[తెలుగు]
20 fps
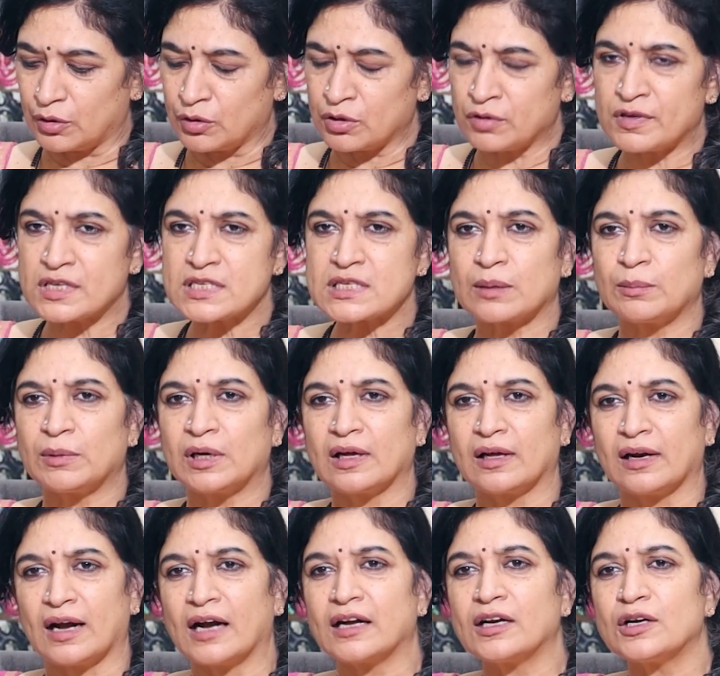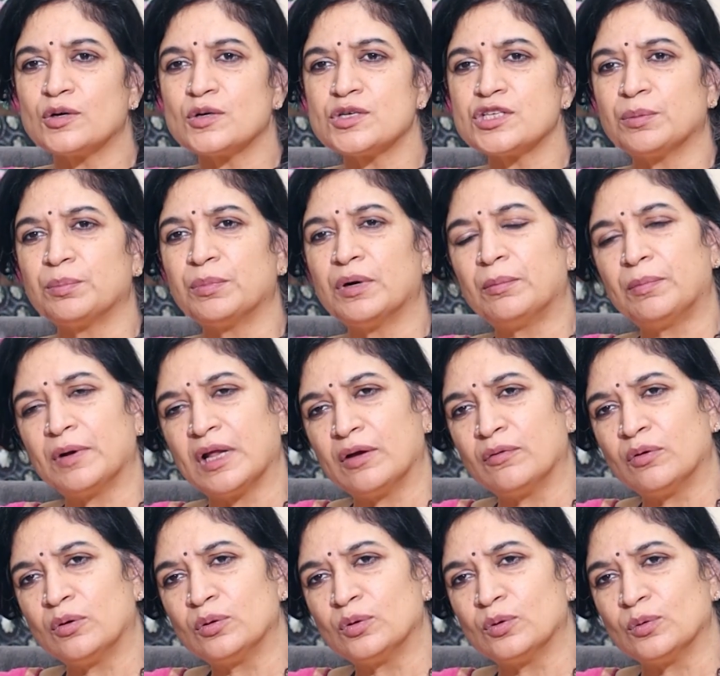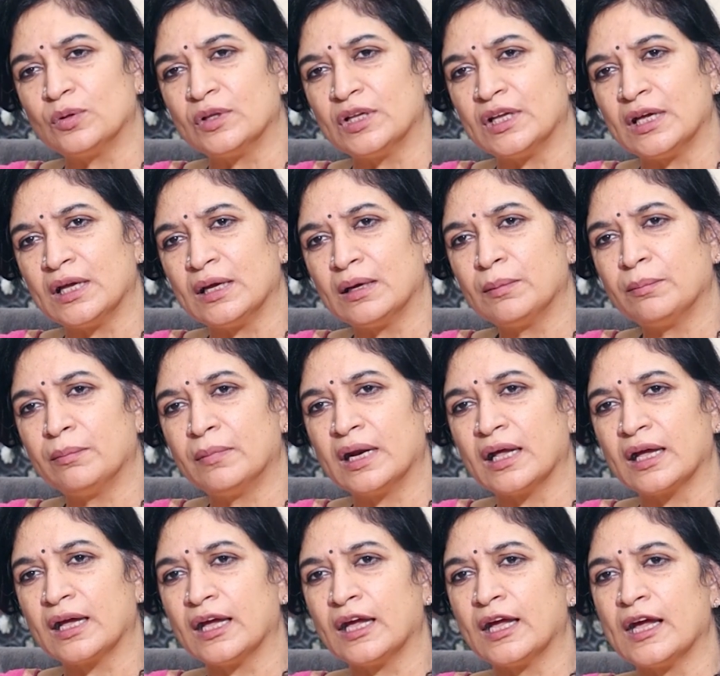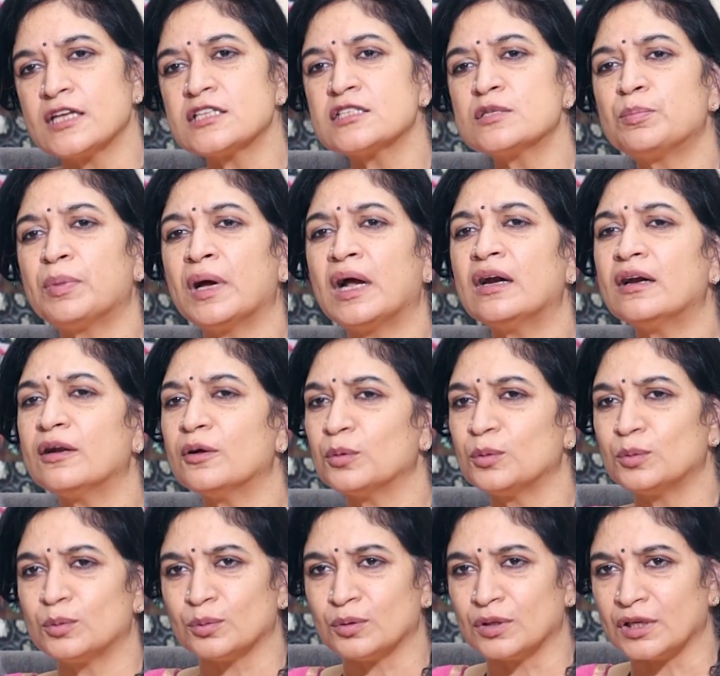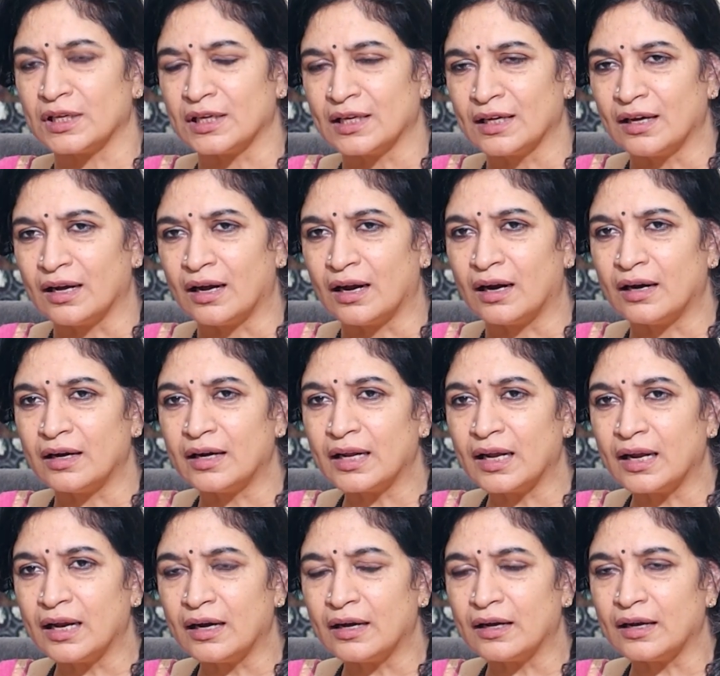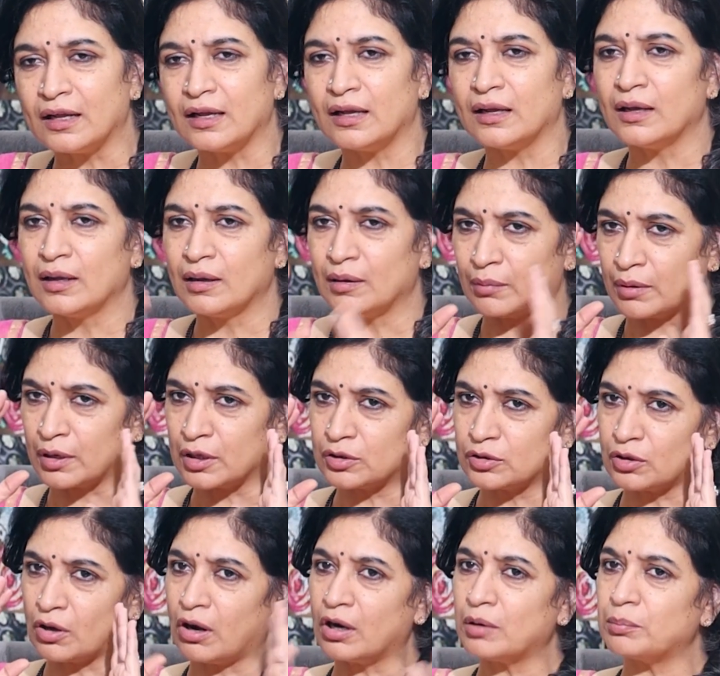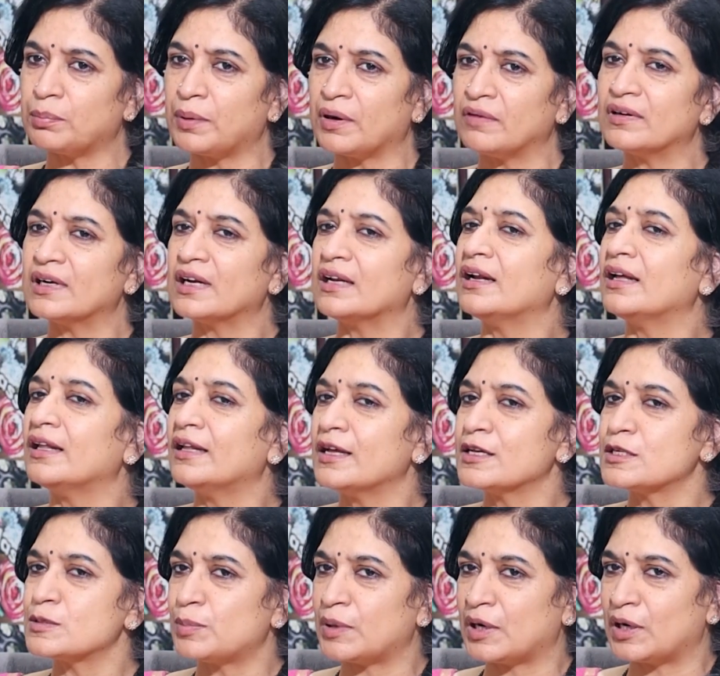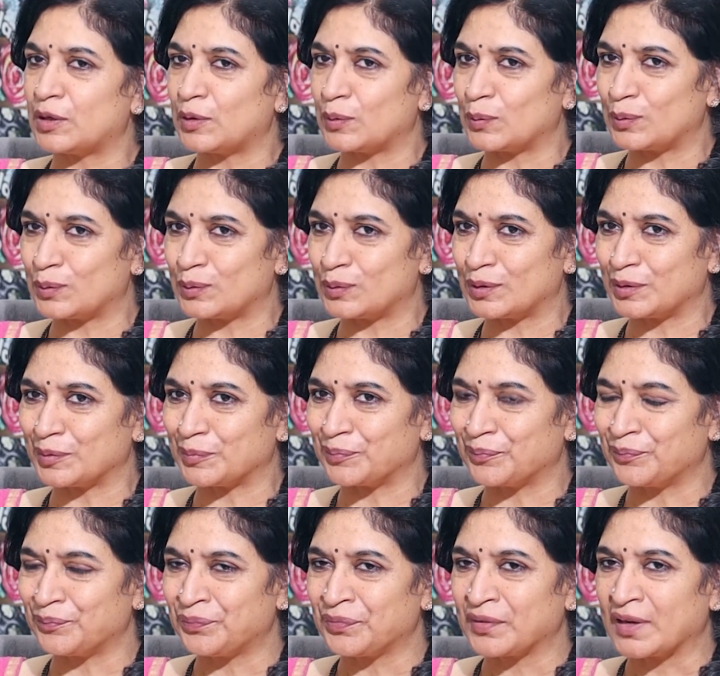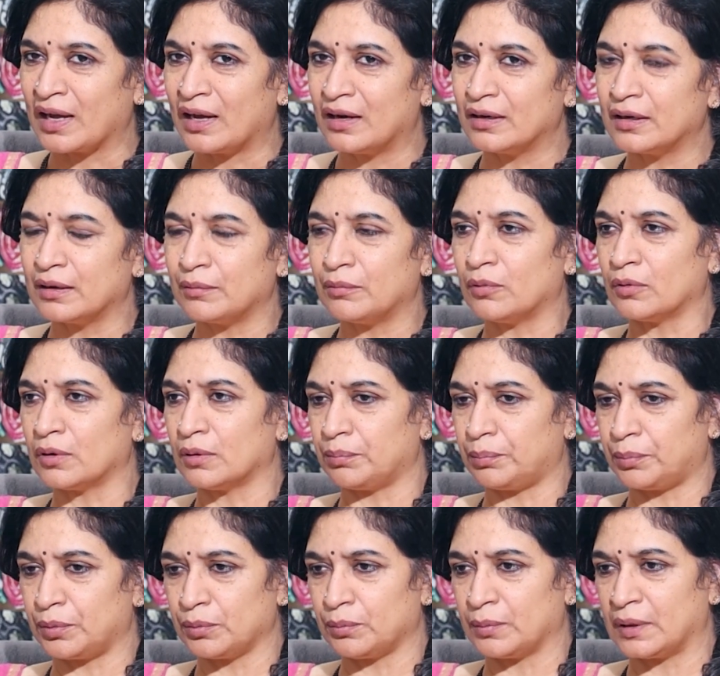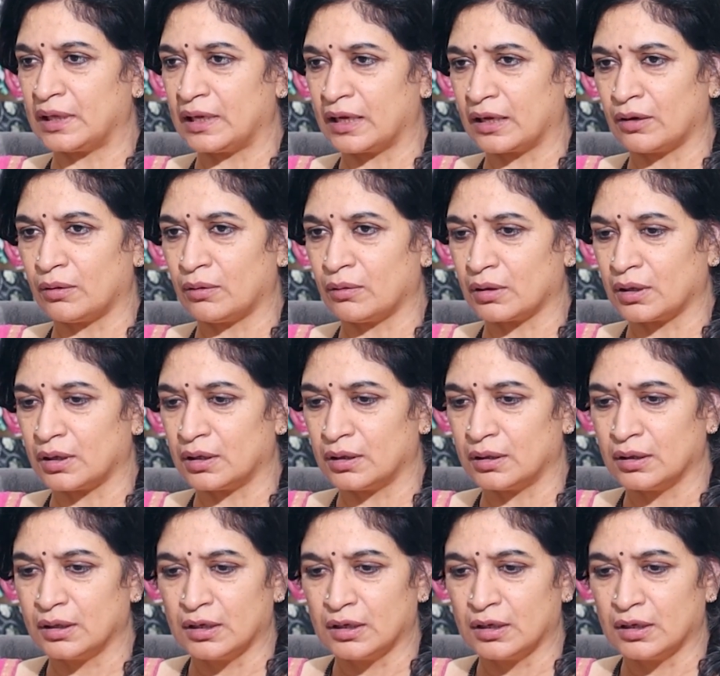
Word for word: యూనివర్స్కి మన గ్రాటిట్యూడ్ చెప్పినప్పుడు ఏమవుతుంది మనకి ఎక్స్పాండ్ అవుతుంది అంటే ఏంటి మన థాట్ పవర్ అనేది ఎక్స్పాండ్ అవుతుంది అంటే ఒకప్పుడు మన దగ్గర ఒక